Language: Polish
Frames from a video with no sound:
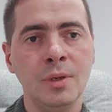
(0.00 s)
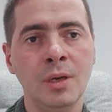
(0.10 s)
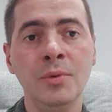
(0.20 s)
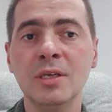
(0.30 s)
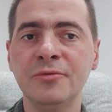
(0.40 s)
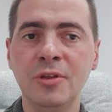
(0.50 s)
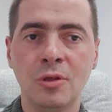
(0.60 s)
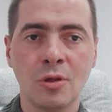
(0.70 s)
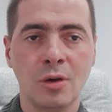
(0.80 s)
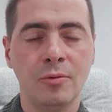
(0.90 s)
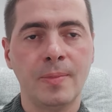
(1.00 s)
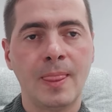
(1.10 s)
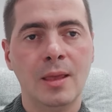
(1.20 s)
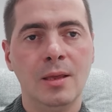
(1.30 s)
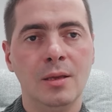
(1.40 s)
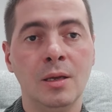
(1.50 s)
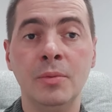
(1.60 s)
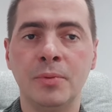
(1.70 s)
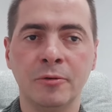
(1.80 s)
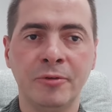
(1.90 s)
aby nas wyciszał,
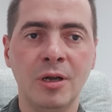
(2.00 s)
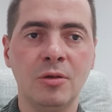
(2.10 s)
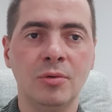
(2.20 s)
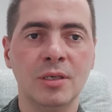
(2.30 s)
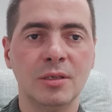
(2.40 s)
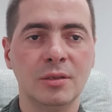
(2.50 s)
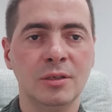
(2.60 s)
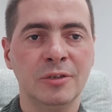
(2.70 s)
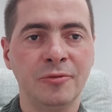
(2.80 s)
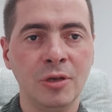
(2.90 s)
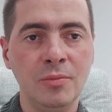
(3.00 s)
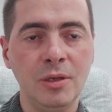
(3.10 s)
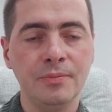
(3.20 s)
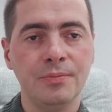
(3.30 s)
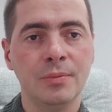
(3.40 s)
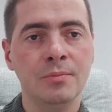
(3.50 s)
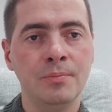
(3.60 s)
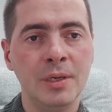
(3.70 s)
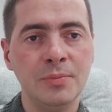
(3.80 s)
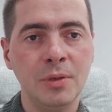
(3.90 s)
aby prowadził nas swoimi
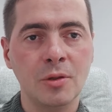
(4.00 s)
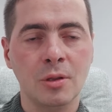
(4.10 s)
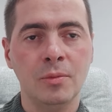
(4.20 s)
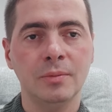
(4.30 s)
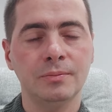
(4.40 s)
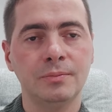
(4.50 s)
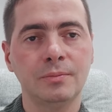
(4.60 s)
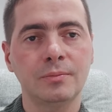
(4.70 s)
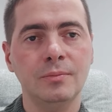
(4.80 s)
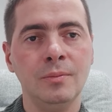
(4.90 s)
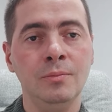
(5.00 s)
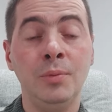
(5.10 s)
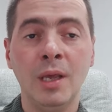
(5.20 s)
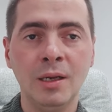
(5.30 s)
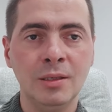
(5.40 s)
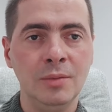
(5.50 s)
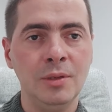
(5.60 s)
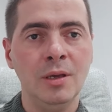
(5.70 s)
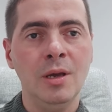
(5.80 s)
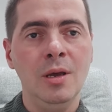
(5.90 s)
bezpiecznymi
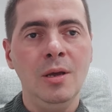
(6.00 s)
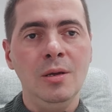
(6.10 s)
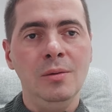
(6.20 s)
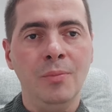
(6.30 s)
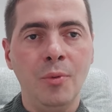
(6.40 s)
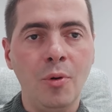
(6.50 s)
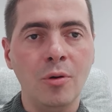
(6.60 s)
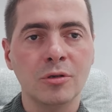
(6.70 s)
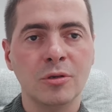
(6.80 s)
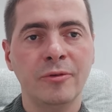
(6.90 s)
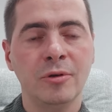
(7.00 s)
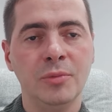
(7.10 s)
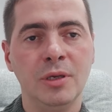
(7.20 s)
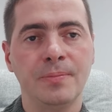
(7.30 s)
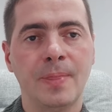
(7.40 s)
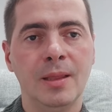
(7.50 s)
pięknymi, błogosławionymi